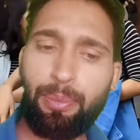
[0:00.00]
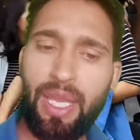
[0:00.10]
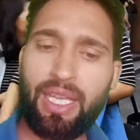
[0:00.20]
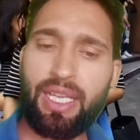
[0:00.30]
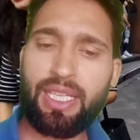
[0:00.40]

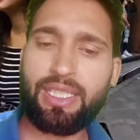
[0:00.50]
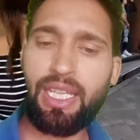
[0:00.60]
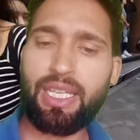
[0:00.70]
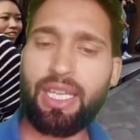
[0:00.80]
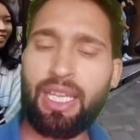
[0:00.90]
पैकर की
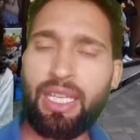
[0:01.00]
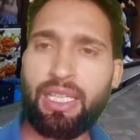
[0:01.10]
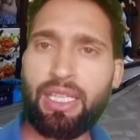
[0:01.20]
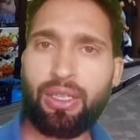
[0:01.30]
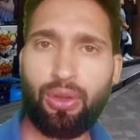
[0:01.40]
सैलरी है
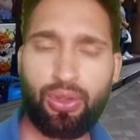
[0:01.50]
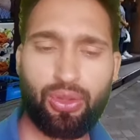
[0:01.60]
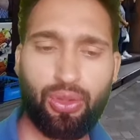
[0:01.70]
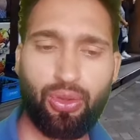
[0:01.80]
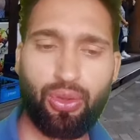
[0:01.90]

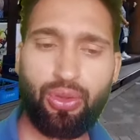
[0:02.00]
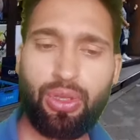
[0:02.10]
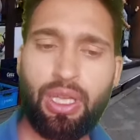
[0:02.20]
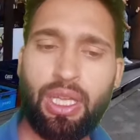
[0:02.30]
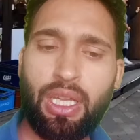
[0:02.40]
900 यूरो
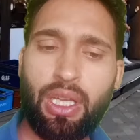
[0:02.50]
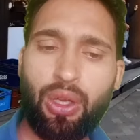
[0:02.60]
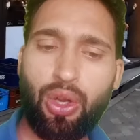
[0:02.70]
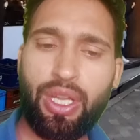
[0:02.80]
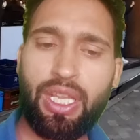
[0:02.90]

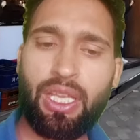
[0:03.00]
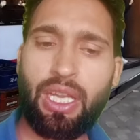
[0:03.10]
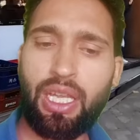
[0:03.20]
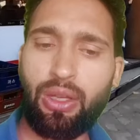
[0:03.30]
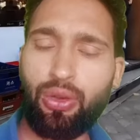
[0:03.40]
लोडिंग
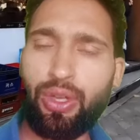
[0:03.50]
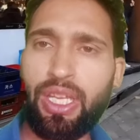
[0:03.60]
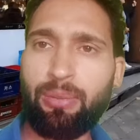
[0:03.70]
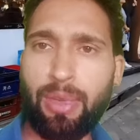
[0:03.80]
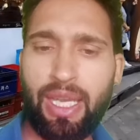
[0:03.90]

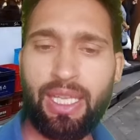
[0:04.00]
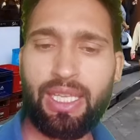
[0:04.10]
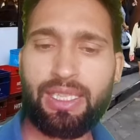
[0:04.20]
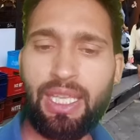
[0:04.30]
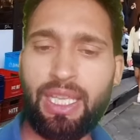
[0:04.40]
अनलोडिंग मैन
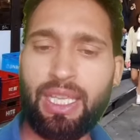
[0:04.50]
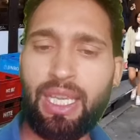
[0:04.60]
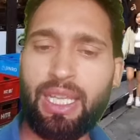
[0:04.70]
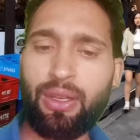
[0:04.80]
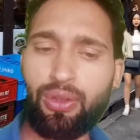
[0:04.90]
की सैलरी
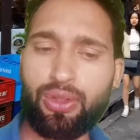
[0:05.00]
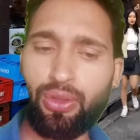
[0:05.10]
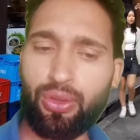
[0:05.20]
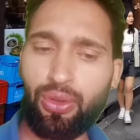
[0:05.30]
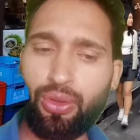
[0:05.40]
है 900
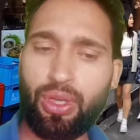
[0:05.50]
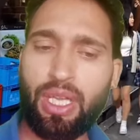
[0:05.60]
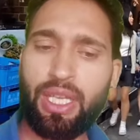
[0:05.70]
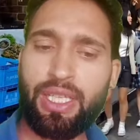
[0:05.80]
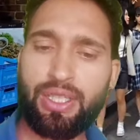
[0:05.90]
यूरो
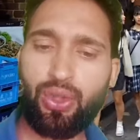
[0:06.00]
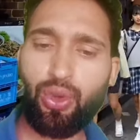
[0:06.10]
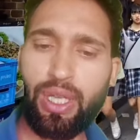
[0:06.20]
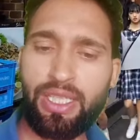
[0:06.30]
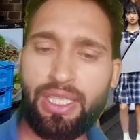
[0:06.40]

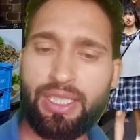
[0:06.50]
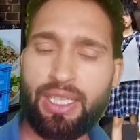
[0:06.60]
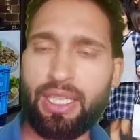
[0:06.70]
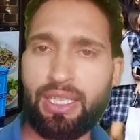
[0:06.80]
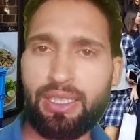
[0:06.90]
स्टोर
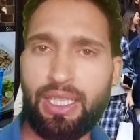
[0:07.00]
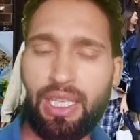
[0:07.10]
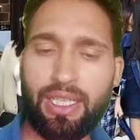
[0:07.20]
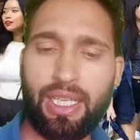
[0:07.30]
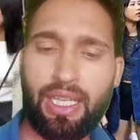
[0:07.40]
असिस्टेंट
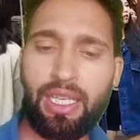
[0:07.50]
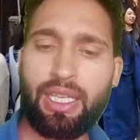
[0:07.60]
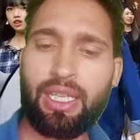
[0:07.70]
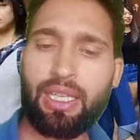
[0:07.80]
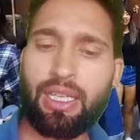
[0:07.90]
सैलरी है
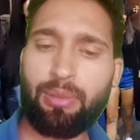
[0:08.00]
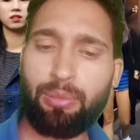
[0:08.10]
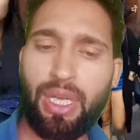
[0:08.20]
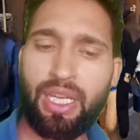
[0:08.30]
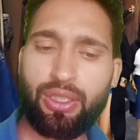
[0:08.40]

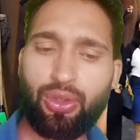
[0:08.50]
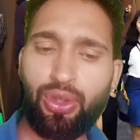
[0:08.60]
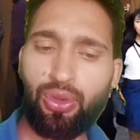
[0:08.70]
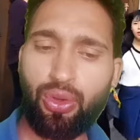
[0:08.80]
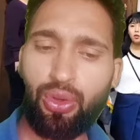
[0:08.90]
1200
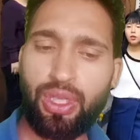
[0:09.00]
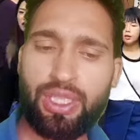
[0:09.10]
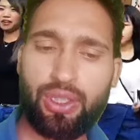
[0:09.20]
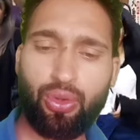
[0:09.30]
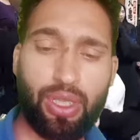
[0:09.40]
यूरो
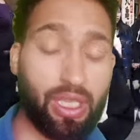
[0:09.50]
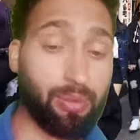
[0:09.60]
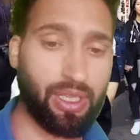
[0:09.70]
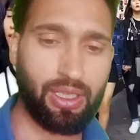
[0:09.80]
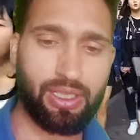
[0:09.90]
स्टोर
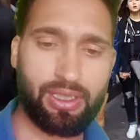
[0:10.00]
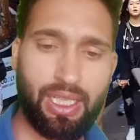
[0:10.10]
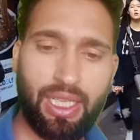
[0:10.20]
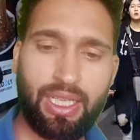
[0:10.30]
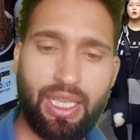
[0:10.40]
कीपर
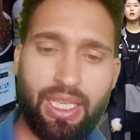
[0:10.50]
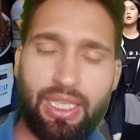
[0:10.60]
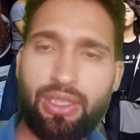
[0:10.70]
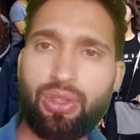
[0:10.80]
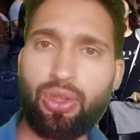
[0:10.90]
सैलरी है
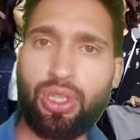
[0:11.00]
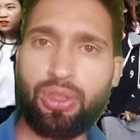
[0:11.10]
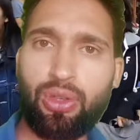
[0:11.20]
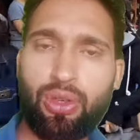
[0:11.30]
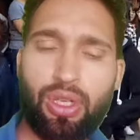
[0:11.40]

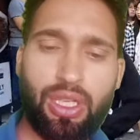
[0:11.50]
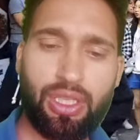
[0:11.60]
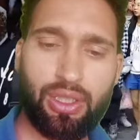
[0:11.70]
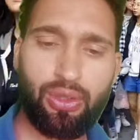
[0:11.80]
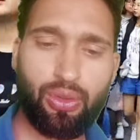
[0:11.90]
1400
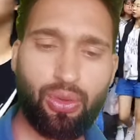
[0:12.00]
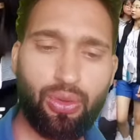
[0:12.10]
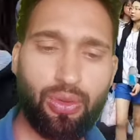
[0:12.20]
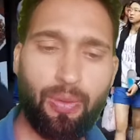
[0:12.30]
यूरो